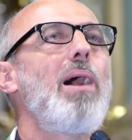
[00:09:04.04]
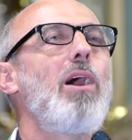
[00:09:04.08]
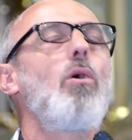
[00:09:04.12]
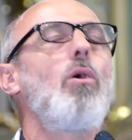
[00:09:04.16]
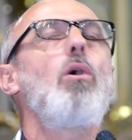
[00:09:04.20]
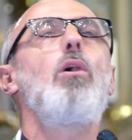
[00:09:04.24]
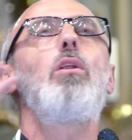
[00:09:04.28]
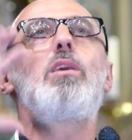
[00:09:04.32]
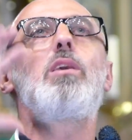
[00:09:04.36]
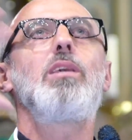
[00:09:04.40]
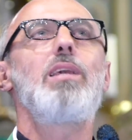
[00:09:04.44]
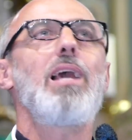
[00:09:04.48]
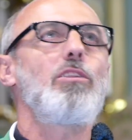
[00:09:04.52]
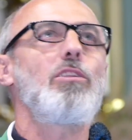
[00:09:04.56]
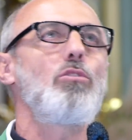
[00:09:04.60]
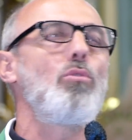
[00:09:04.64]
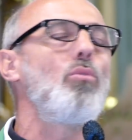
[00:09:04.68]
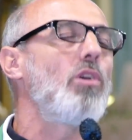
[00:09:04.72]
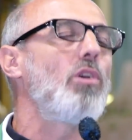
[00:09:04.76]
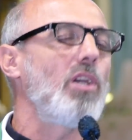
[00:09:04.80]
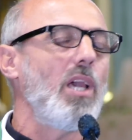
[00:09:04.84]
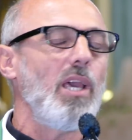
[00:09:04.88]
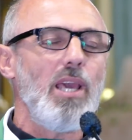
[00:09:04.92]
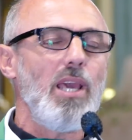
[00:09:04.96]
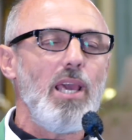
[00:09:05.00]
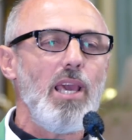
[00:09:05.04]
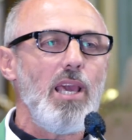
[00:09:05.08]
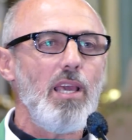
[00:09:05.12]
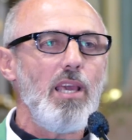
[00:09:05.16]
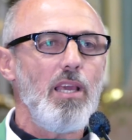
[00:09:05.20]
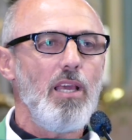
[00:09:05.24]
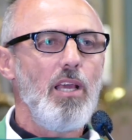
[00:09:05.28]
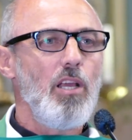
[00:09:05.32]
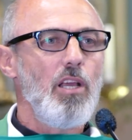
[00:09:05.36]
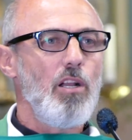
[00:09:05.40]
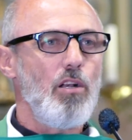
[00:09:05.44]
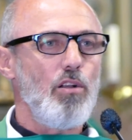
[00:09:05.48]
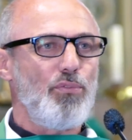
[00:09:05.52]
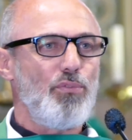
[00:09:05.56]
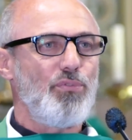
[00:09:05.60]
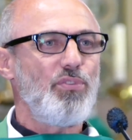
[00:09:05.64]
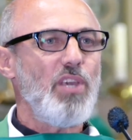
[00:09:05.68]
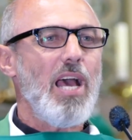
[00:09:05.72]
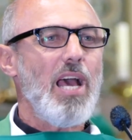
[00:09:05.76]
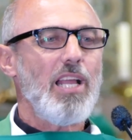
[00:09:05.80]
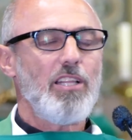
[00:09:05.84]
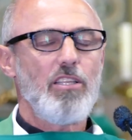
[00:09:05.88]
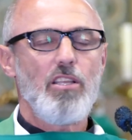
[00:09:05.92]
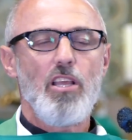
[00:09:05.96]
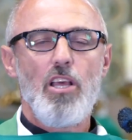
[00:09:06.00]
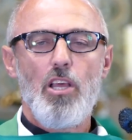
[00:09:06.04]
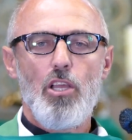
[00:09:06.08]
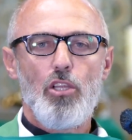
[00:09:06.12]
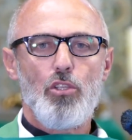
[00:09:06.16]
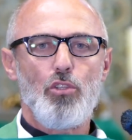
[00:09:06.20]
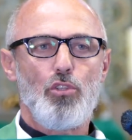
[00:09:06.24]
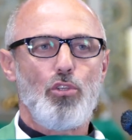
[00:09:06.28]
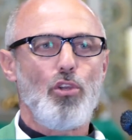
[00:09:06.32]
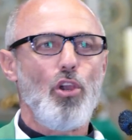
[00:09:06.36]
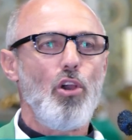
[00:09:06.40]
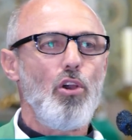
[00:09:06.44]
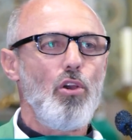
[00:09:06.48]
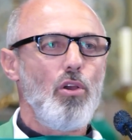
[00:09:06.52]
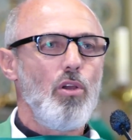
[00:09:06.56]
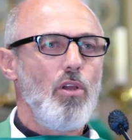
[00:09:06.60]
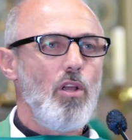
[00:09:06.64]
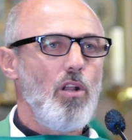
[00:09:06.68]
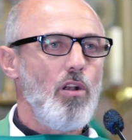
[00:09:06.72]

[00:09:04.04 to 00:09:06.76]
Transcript: parole qui a tout créé, le fiat, Dieu,